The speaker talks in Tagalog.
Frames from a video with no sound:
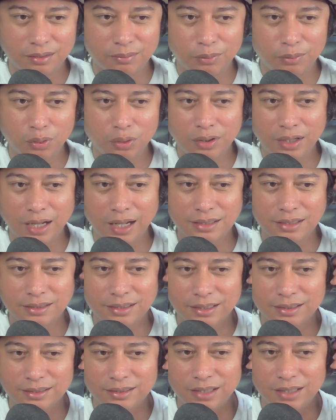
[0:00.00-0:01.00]
Puro
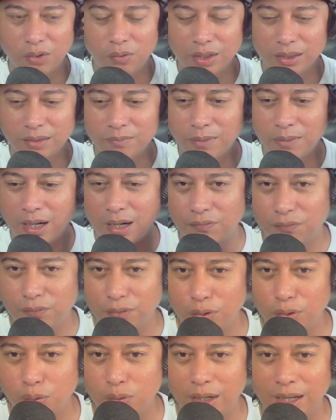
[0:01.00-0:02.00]
nonsense daw at mga
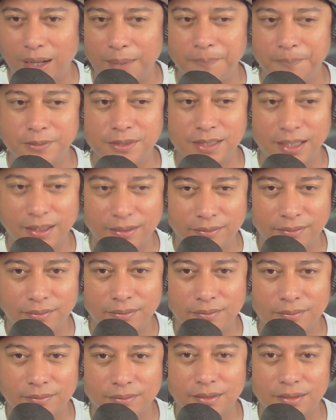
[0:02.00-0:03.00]
flow absent.
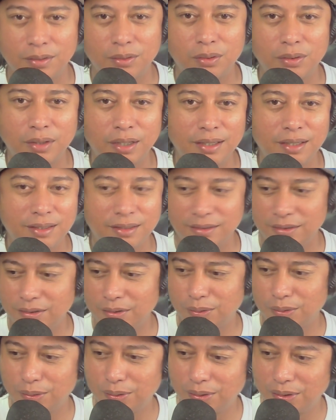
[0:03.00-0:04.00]
Okay,
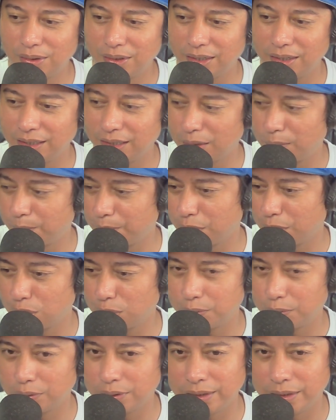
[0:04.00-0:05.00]
yun. Yung
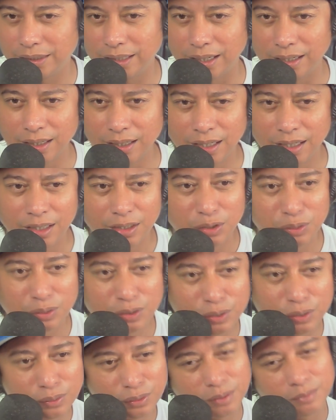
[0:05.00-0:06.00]
pinupunan niya. Yung
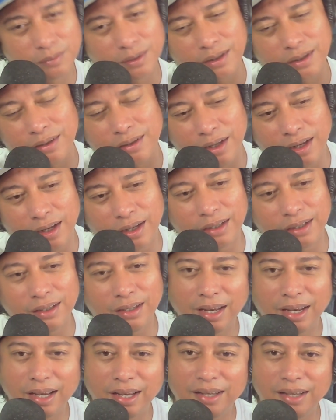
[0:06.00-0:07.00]
siguro yung mga nyeng,
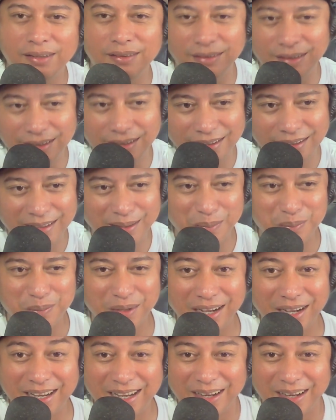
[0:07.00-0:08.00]
nyeng, nyeng, yung mga